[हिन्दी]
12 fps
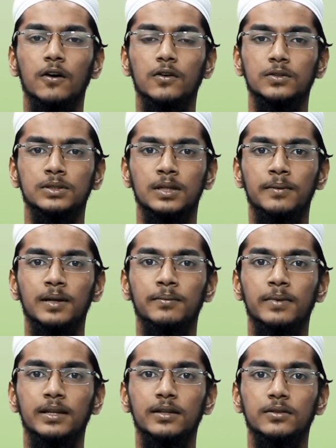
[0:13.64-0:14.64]
और उसके बाद
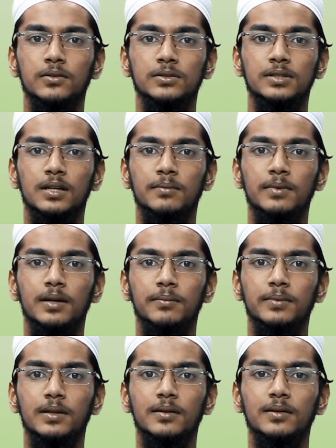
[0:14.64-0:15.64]
मैंने दो साल में
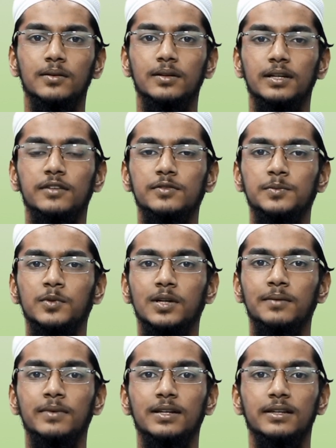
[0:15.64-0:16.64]
अपना हिफ्ज़
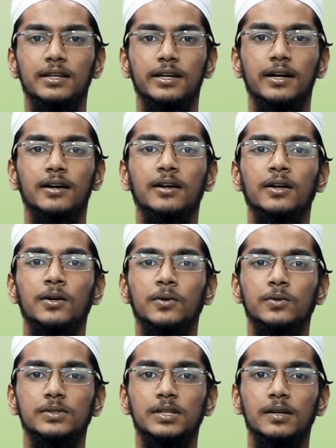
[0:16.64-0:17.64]
मुकम्मल किया
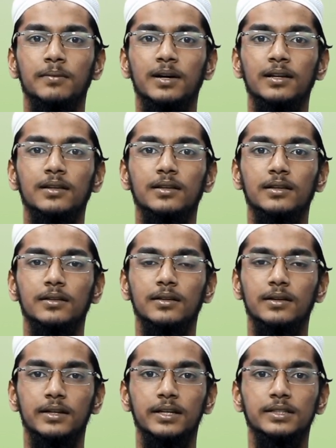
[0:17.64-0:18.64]
उसके बाद
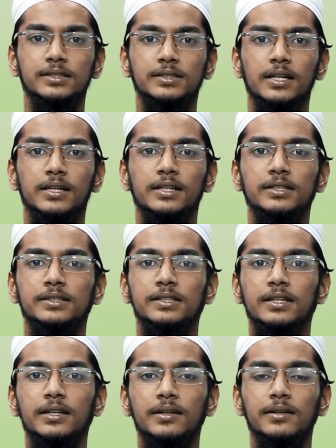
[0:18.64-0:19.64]
एट्थ स्टैंडर्ड
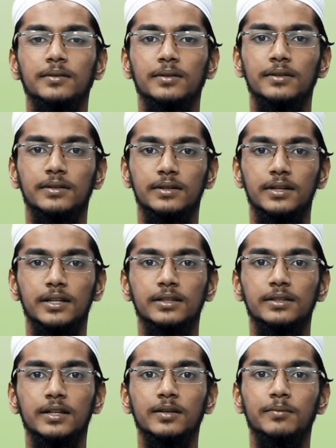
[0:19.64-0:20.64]
से
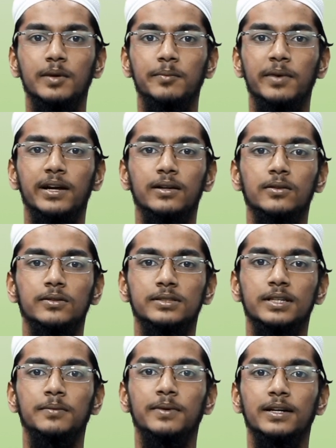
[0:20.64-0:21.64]
टेंथ तक मैं बेंगलोर
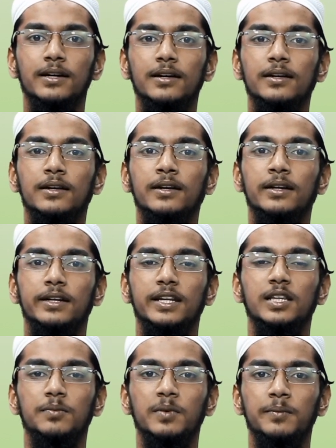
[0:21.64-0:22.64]
से ही पढ़ा
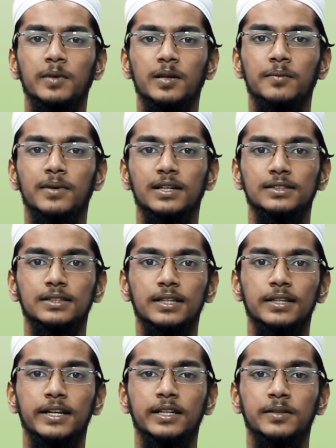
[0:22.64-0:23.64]
टेंथ में मेरे मार्क्स
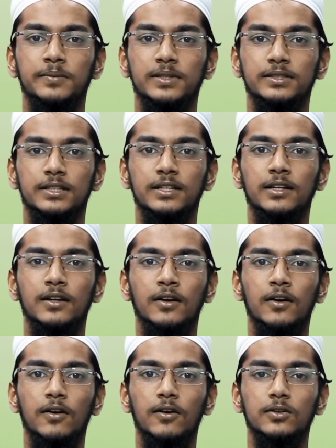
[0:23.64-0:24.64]
थे नाइन्टी परसेंट
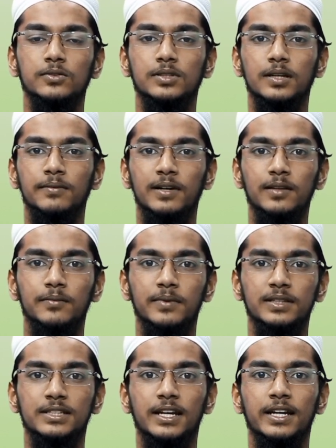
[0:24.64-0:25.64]
और उसके बाद
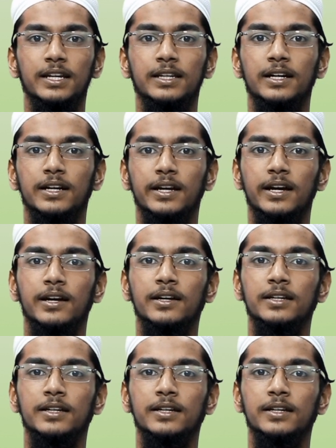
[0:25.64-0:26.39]
मैं शाहीन आ गया